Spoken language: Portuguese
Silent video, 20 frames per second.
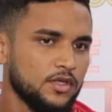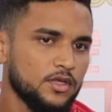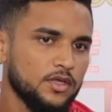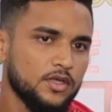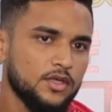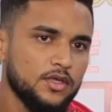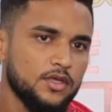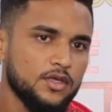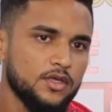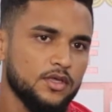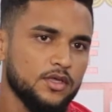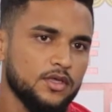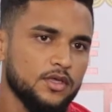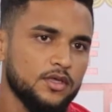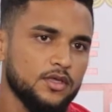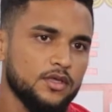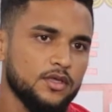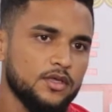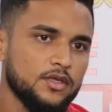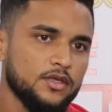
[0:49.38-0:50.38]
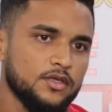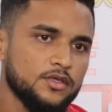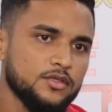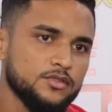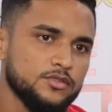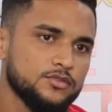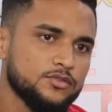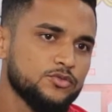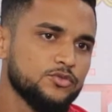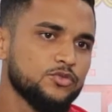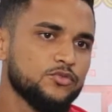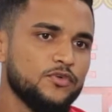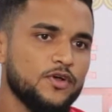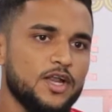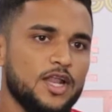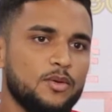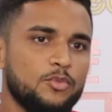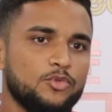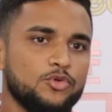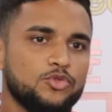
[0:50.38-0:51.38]
É, escuto
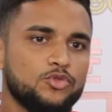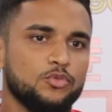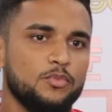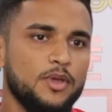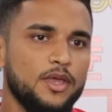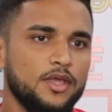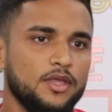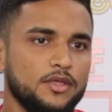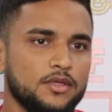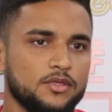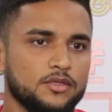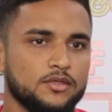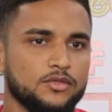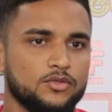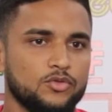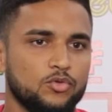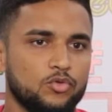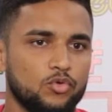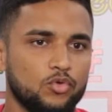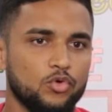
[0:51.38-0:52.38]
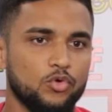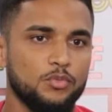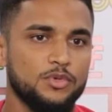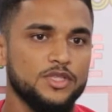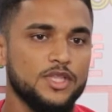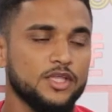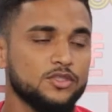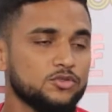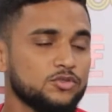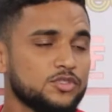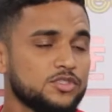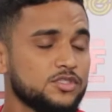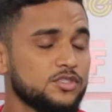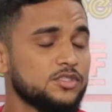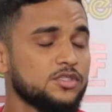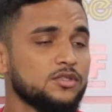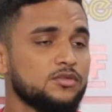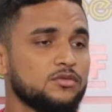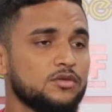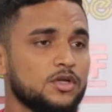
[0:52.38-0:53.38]
falar muito bem do clube, da
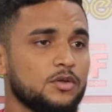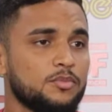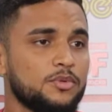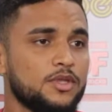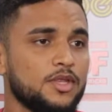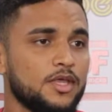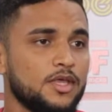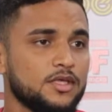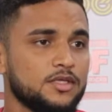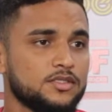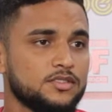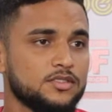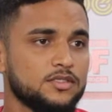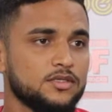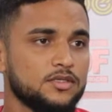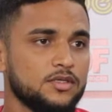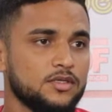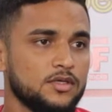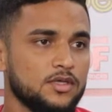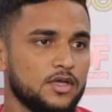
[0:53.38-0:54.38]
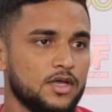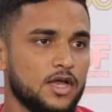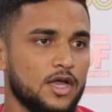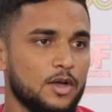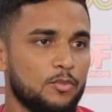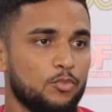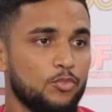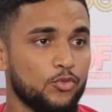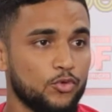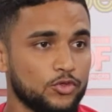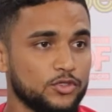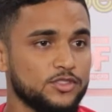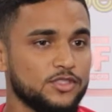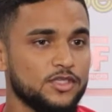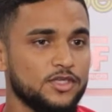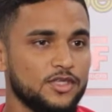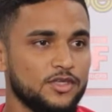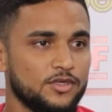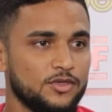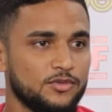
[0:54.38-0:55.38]
torcida do Campinense
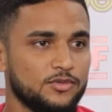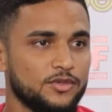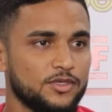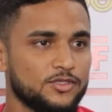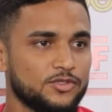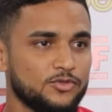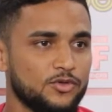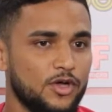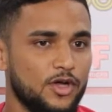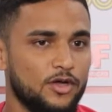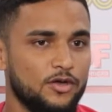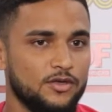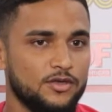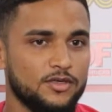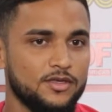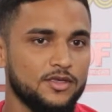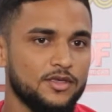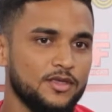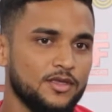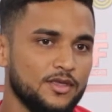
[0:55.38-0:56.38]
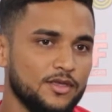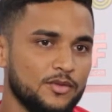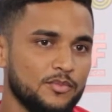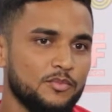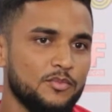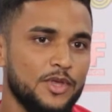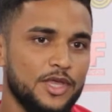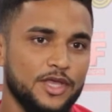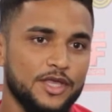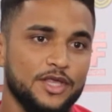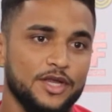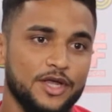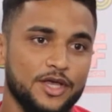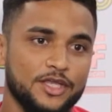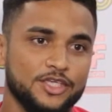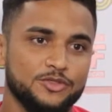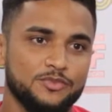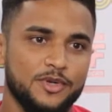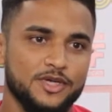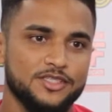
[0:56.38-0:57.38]
raposa, né, pessoal, bem
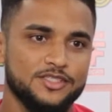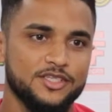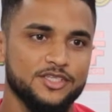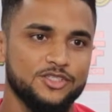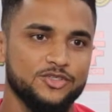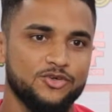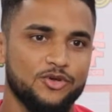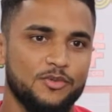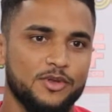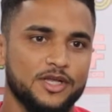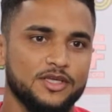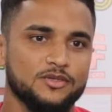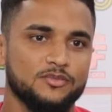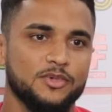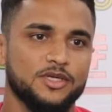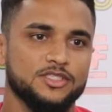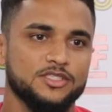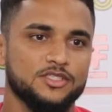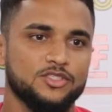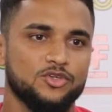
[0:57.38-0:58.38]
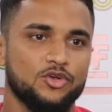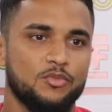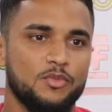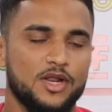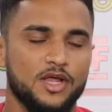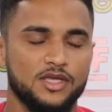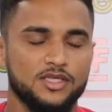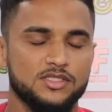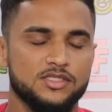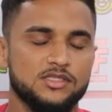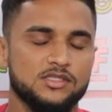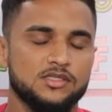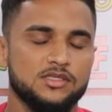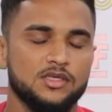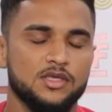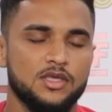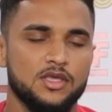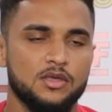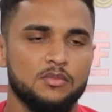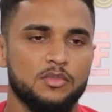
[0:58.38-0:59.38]
grande, bastante, cobra, bastante cobrança,
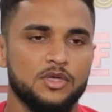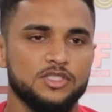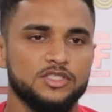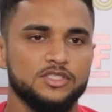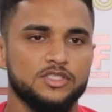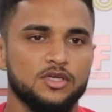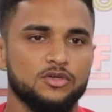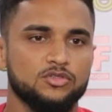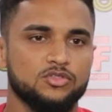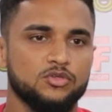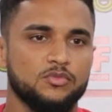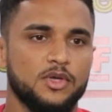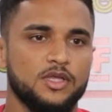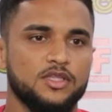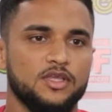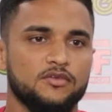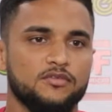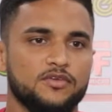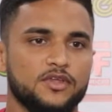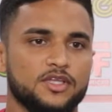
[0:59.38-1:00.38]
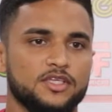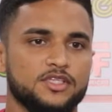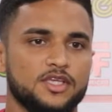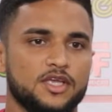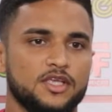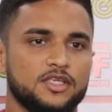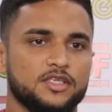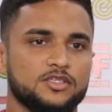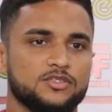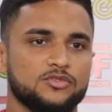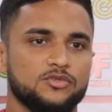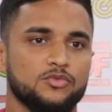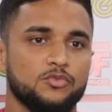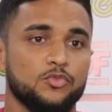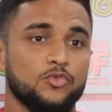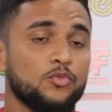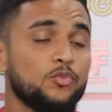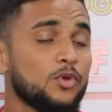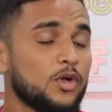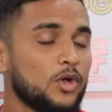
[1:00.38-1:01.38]
mas a gente está acostumado referente a isso.
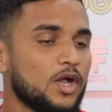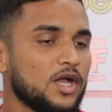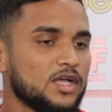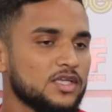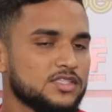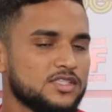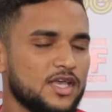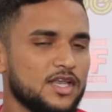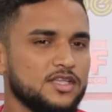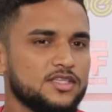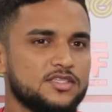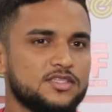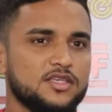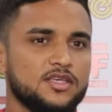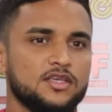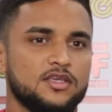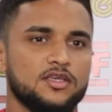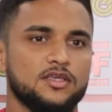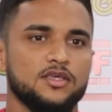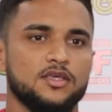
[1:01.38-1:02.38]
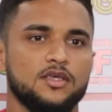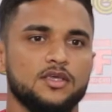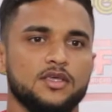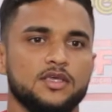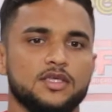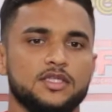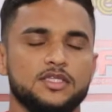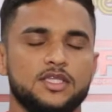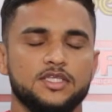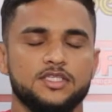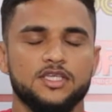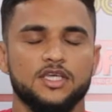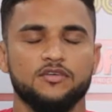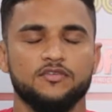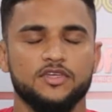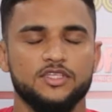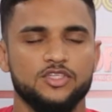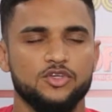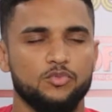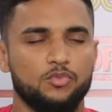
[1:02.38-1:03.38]
O, a Série C desse ano
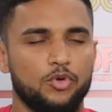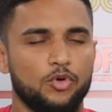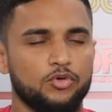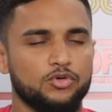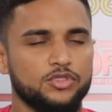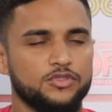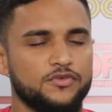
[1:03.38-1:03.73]
vai ser um pouco